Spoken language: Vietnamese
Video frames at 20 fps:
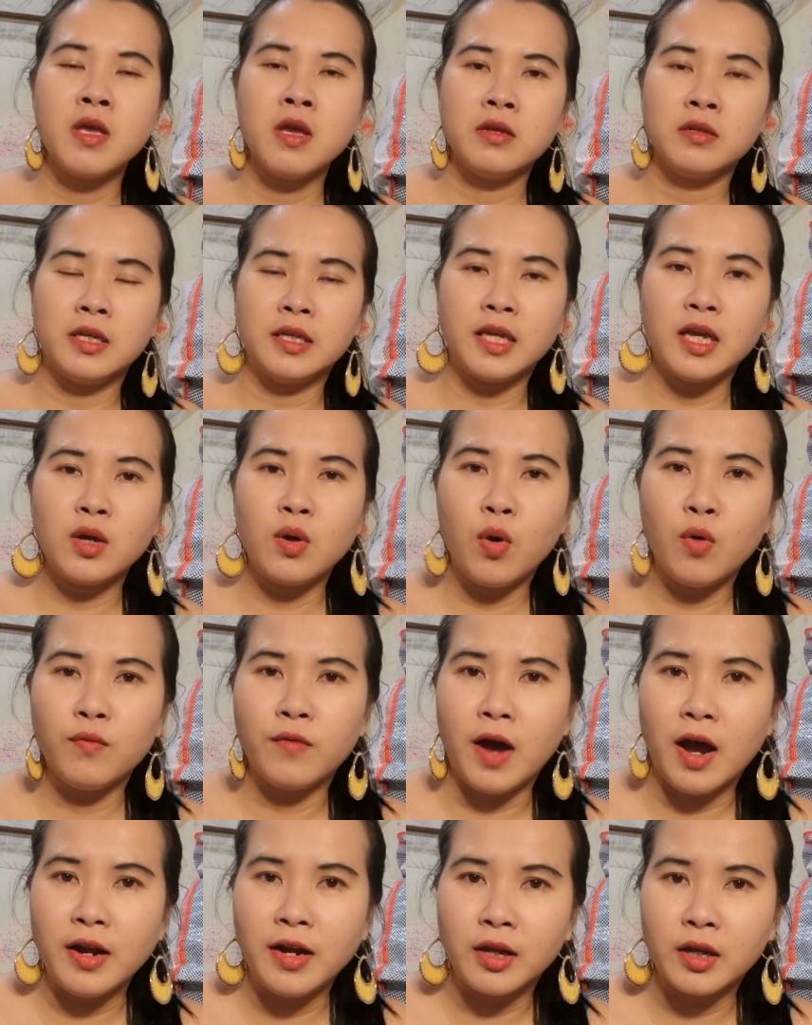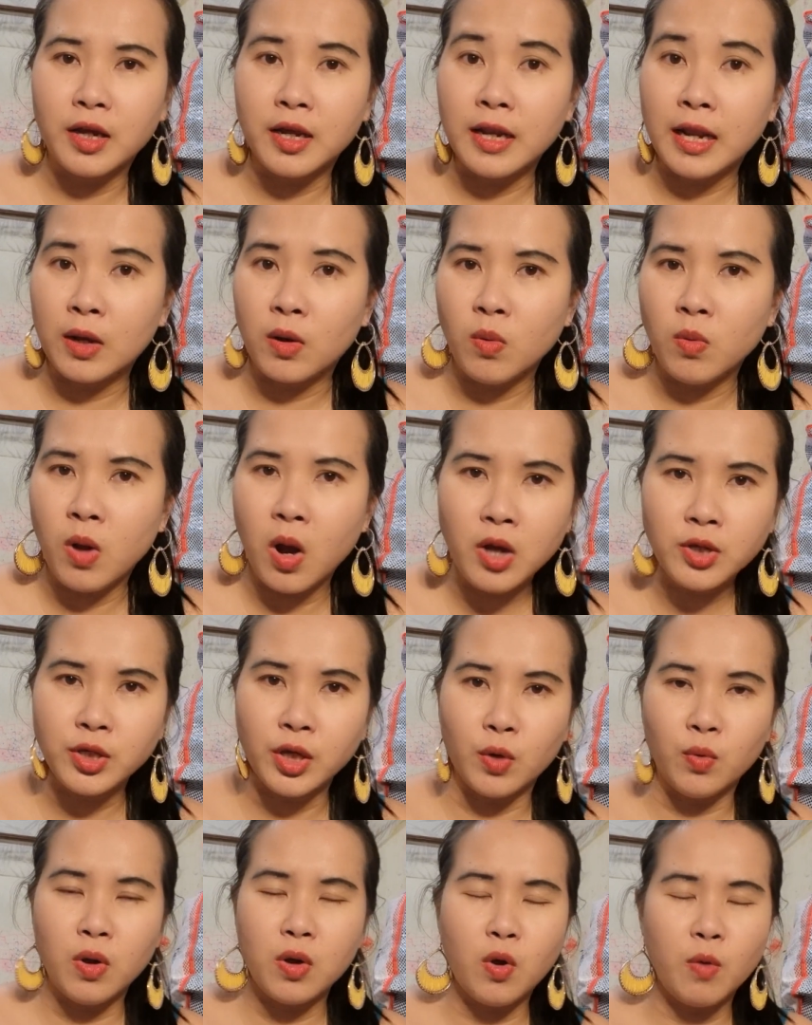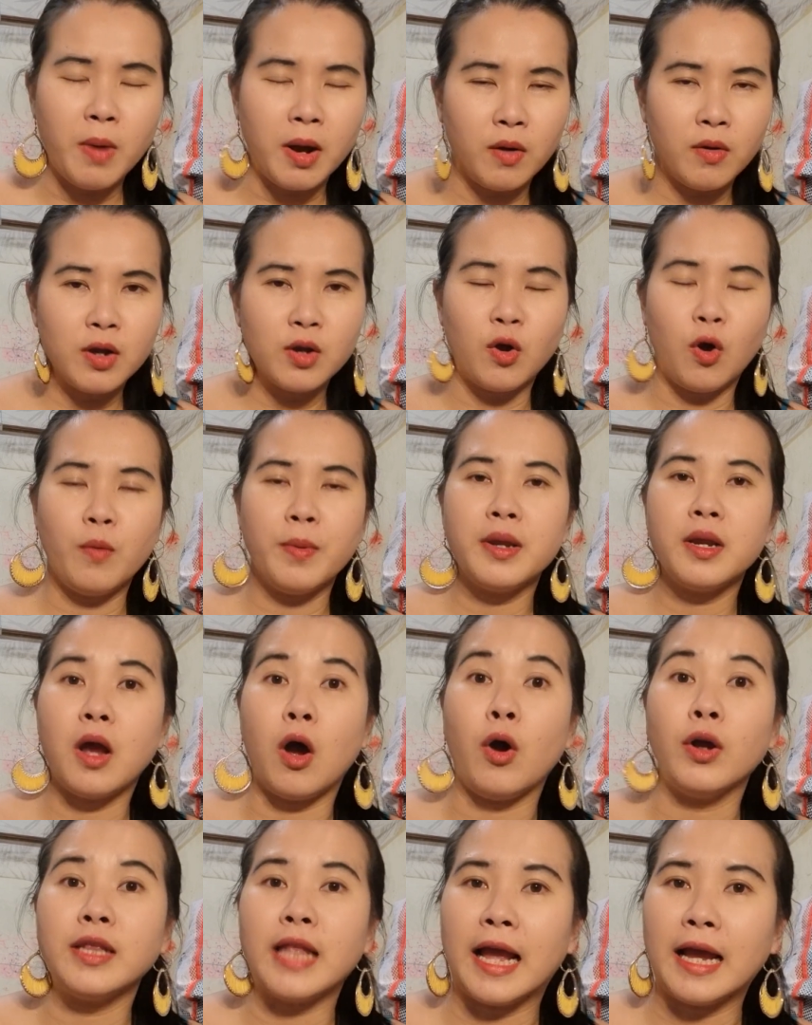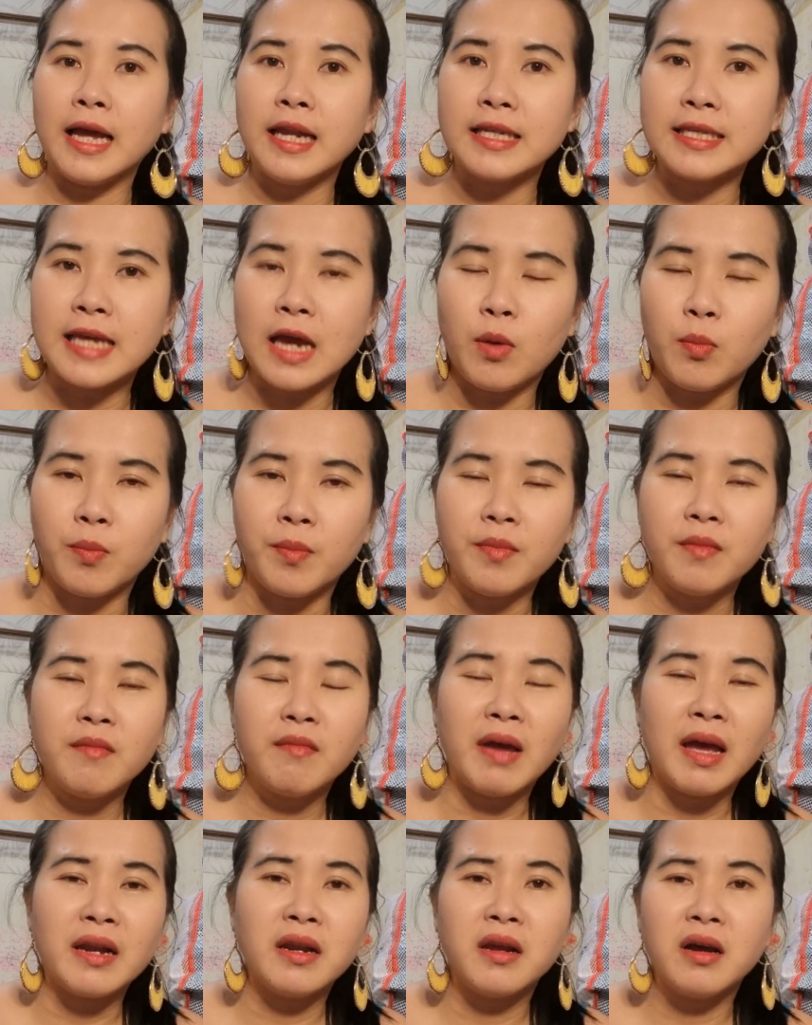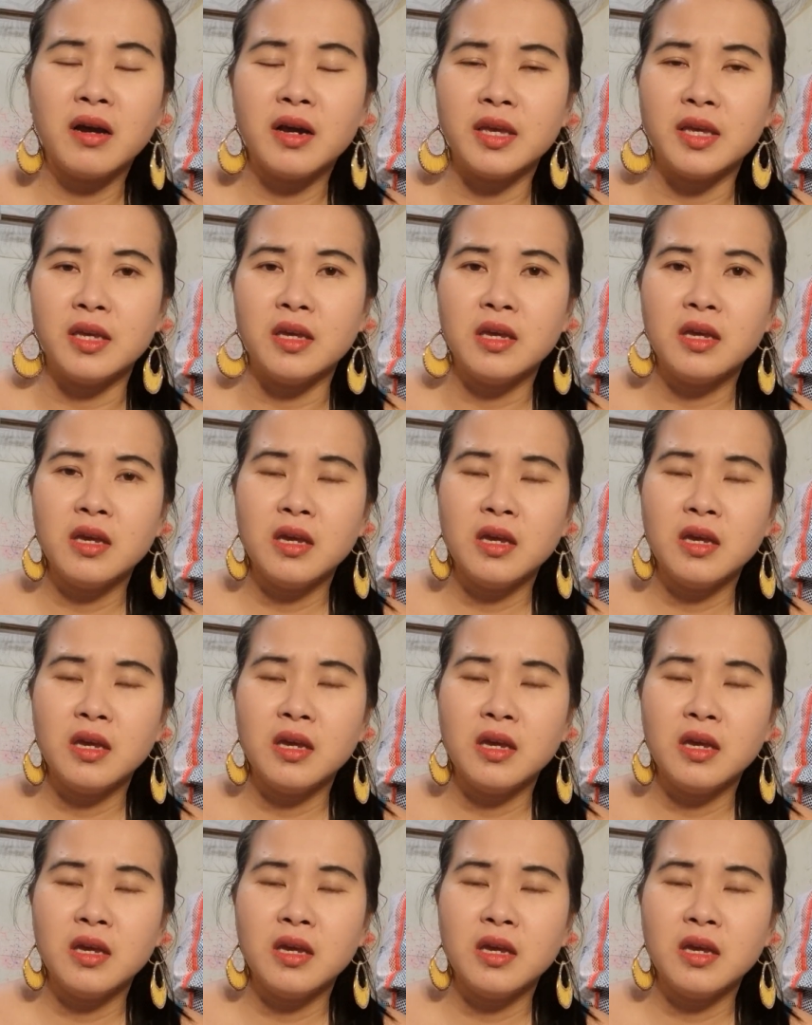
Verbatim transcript: thì cái cô vợ này kỳ này cũng khó chịu quá cô bực quá cổ mới hỏi thẳng anh chồng anh ơi